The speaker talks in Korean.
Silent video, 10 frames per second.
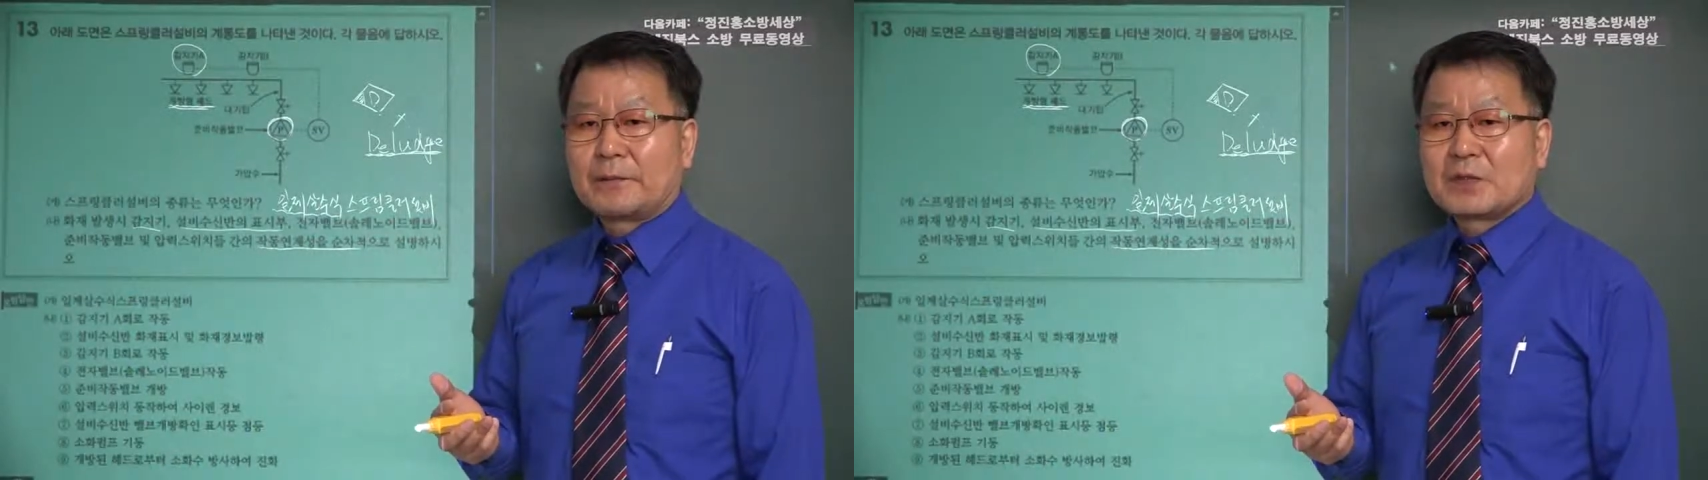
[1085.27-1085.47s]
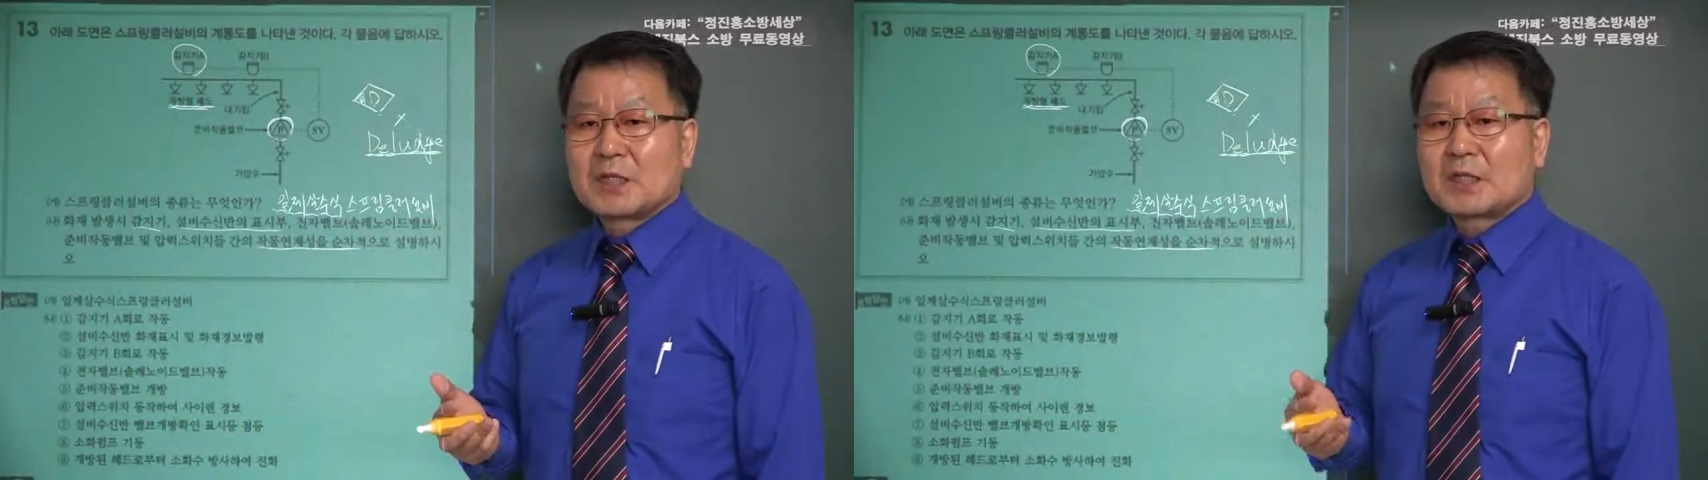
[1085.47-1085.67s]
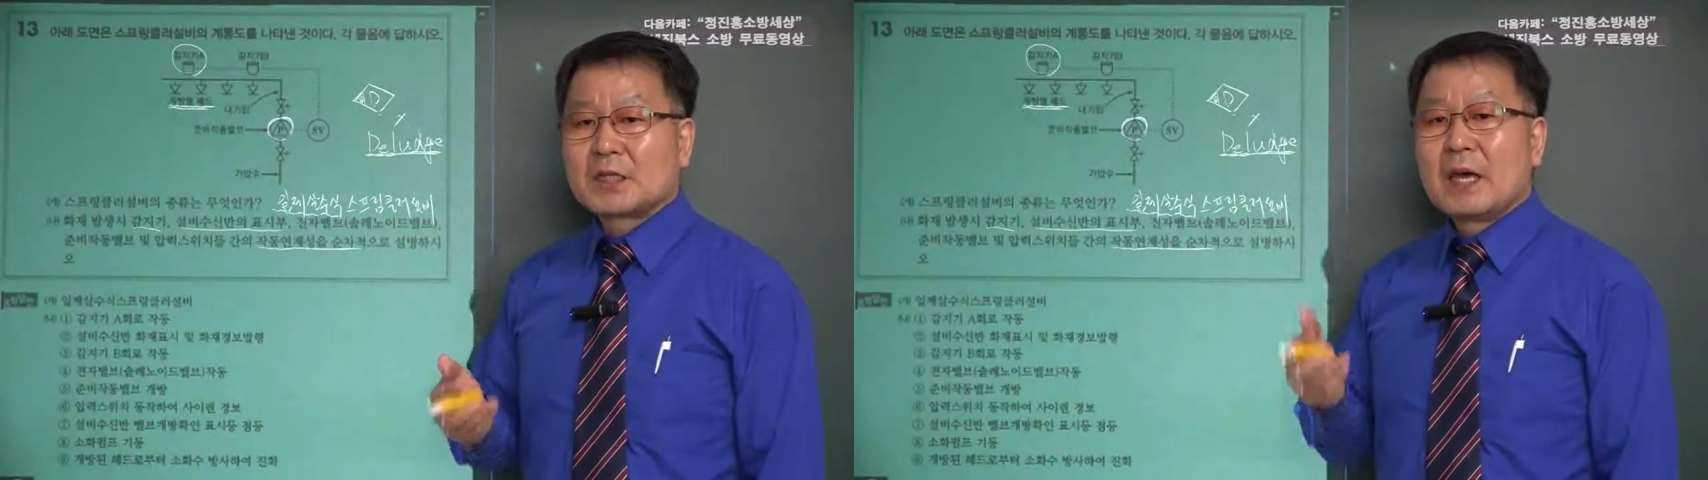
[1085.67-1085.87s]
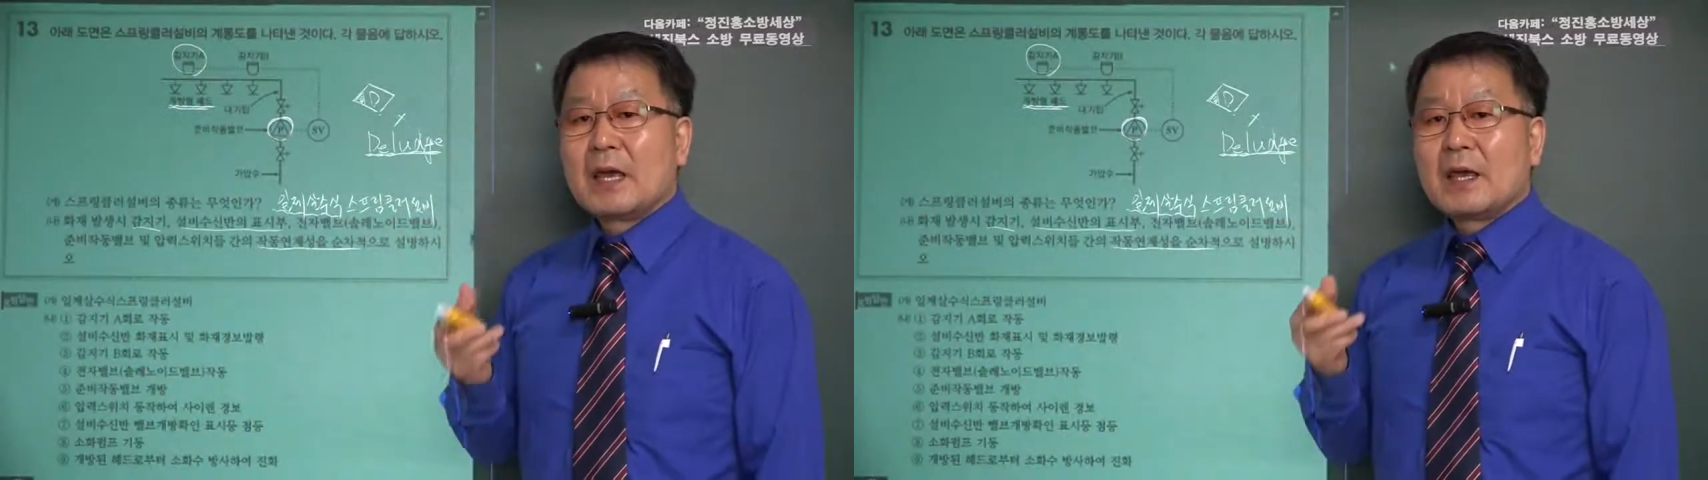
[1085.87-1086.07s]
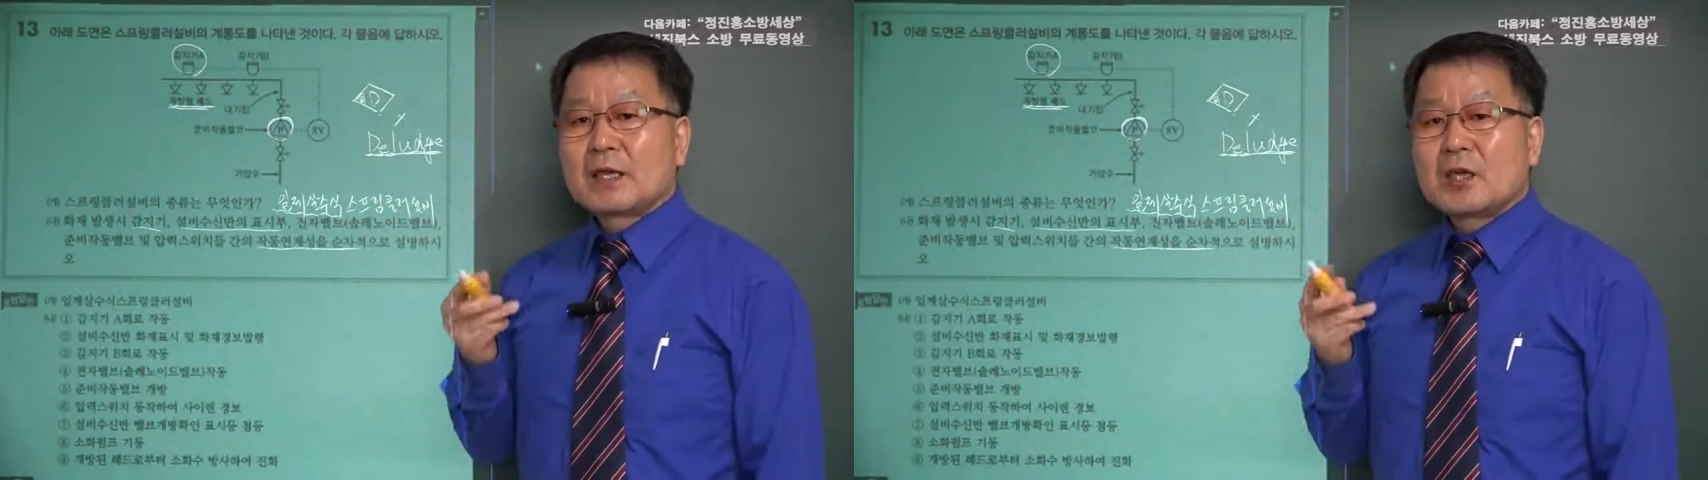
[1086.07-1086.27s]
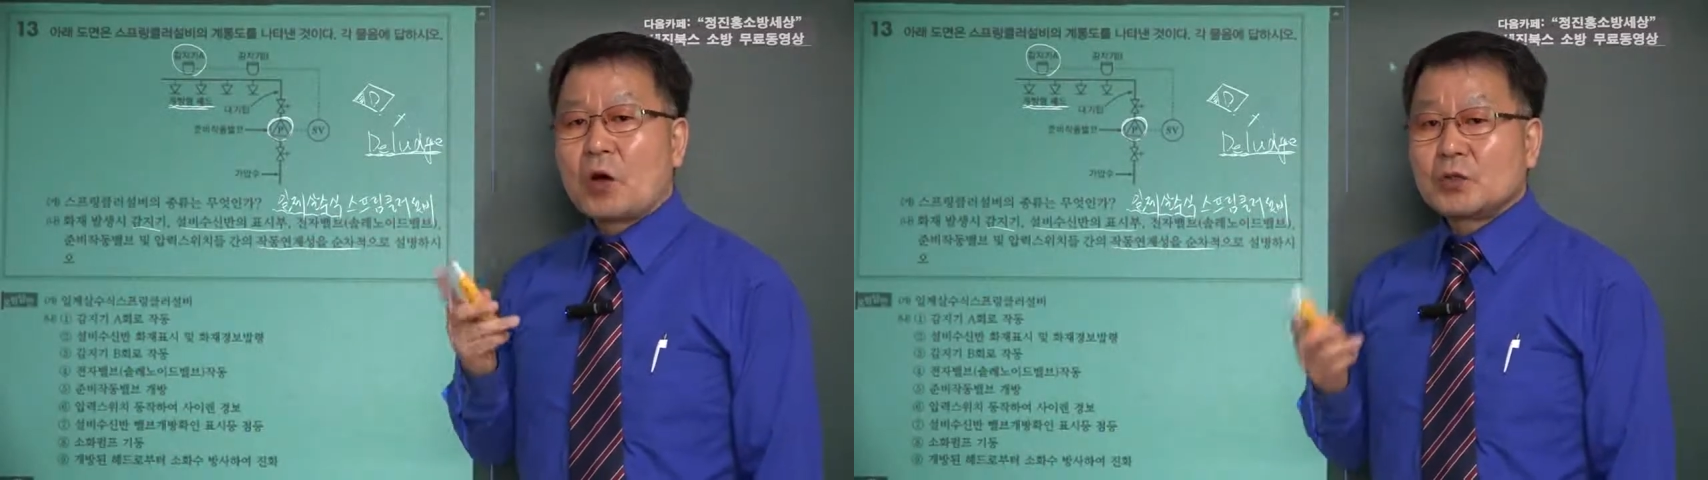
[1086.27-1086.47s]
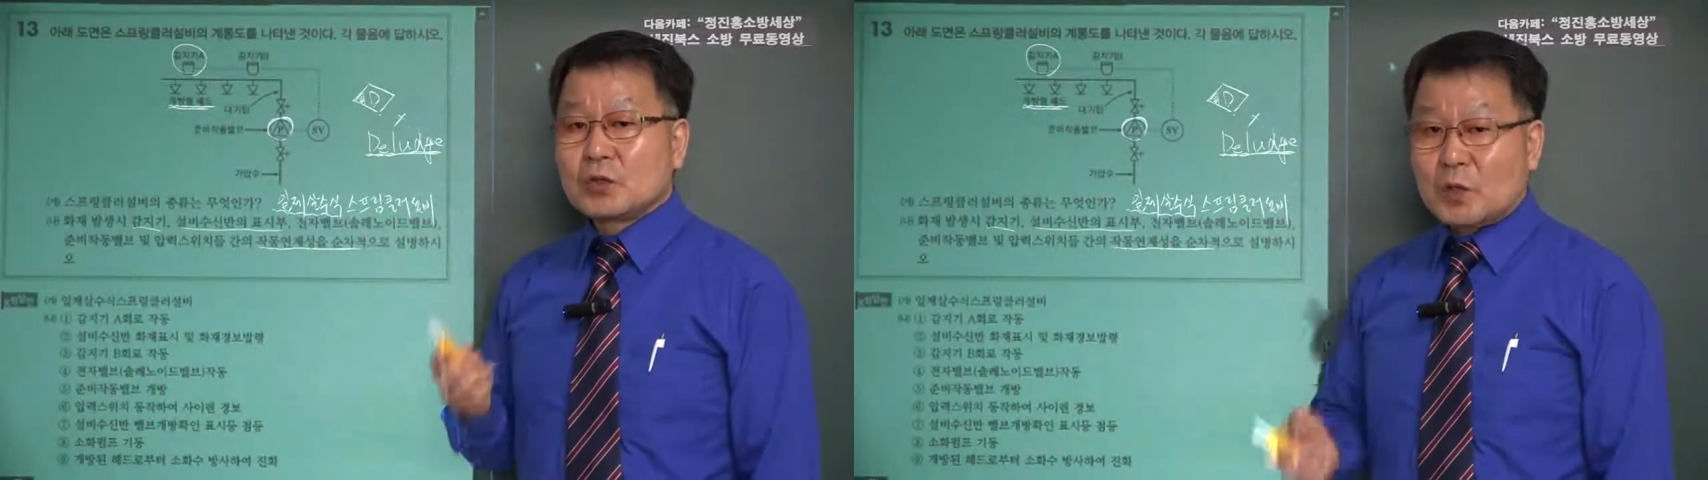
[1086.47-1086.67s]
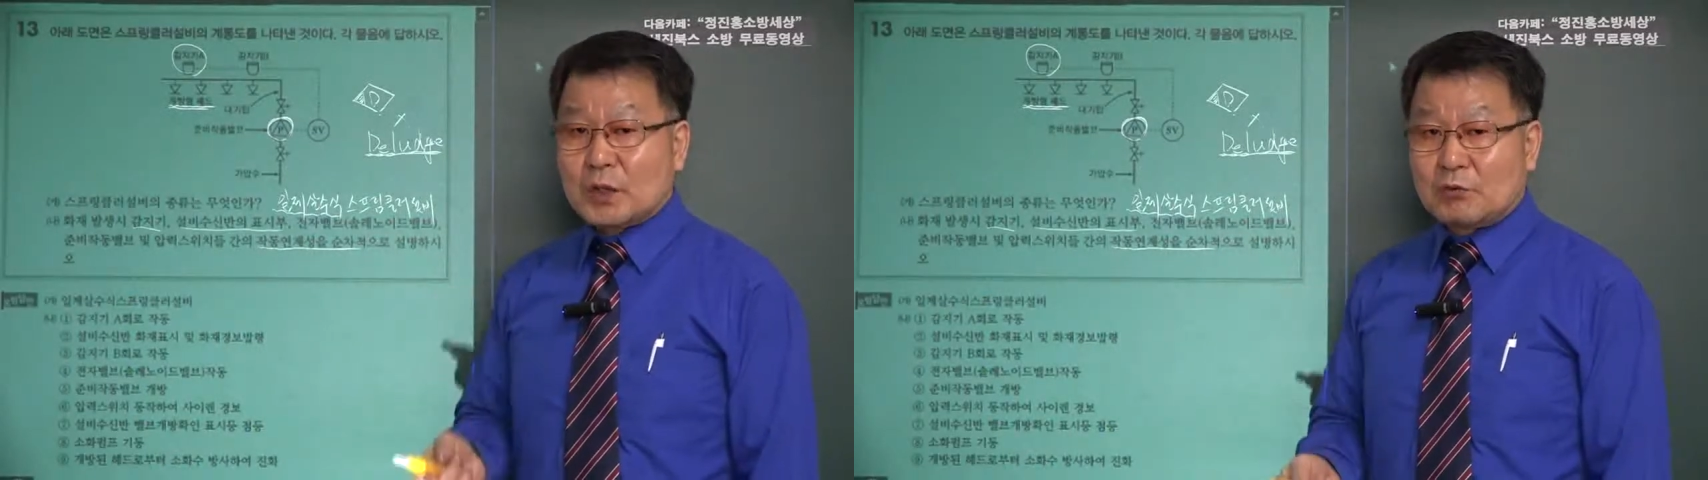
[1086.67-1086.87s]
즉 경종이